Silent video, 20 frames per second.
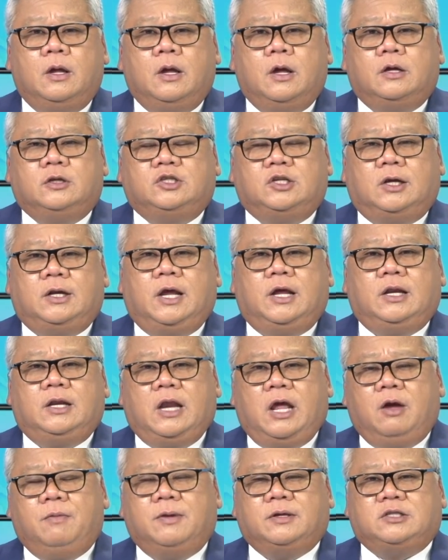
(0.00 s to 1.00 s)
Cho
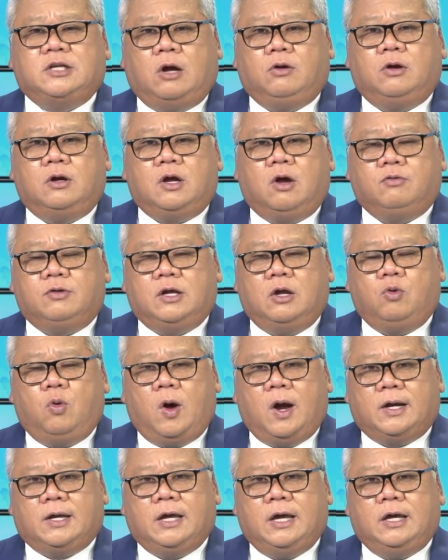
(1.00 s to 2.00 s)
nên nếu mà cháu là công dân
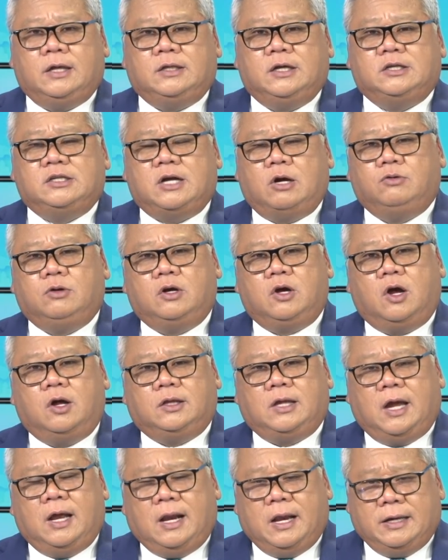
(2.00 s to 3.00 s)
Hoa Kỳ thì cháu nó
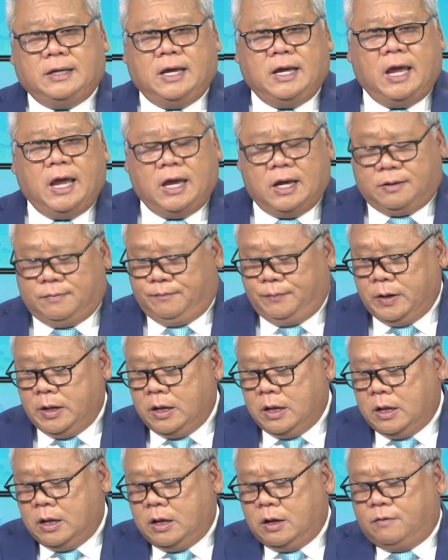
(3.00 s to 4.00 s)
có thể lấy cái hẹn
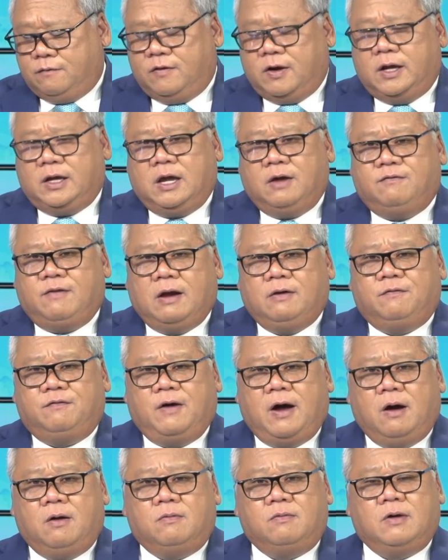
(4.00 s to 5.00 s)
với cái văn
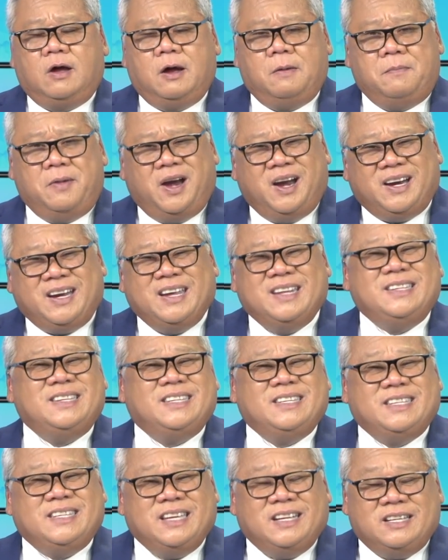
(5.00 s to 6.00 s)
phòng American
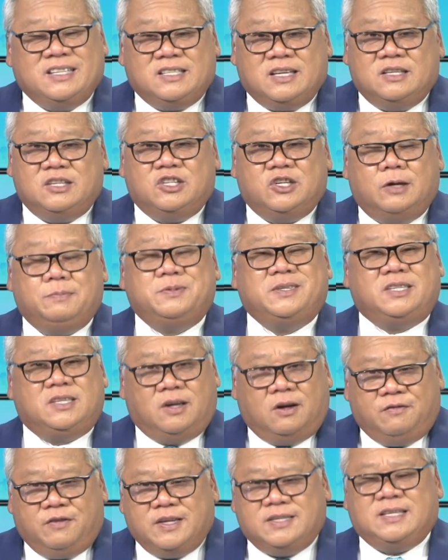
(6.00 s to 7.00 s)
Citizenship
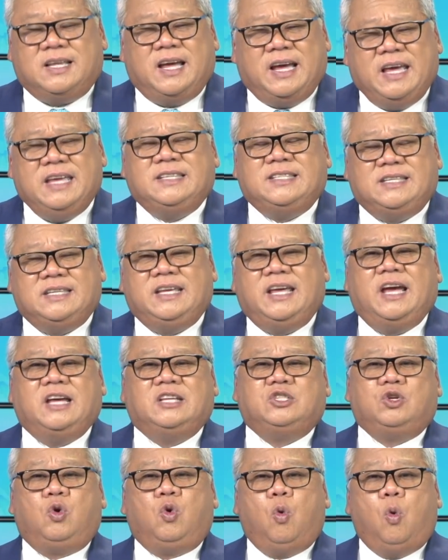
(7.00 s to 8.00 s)
Service A
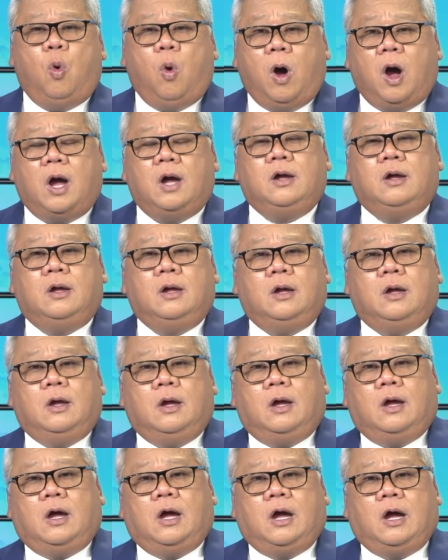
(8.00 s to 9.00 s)
C S của
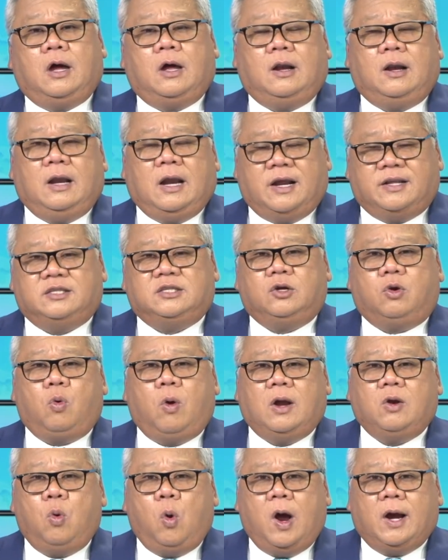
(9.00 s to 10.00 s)
uh, lãnh sự
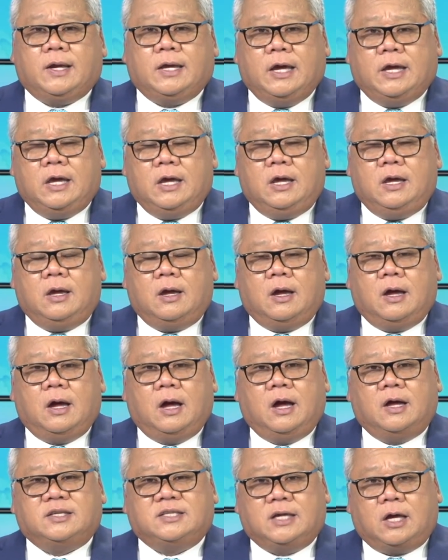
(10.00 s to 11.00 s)
quán Hoa Kỳ
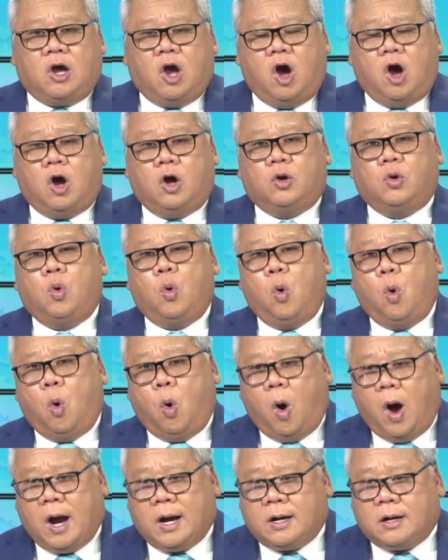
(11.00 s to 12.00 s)
ở Sài Gòn,
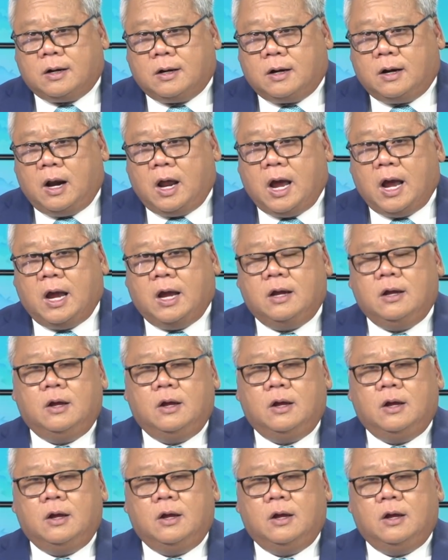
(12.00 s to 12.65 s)
hoặc là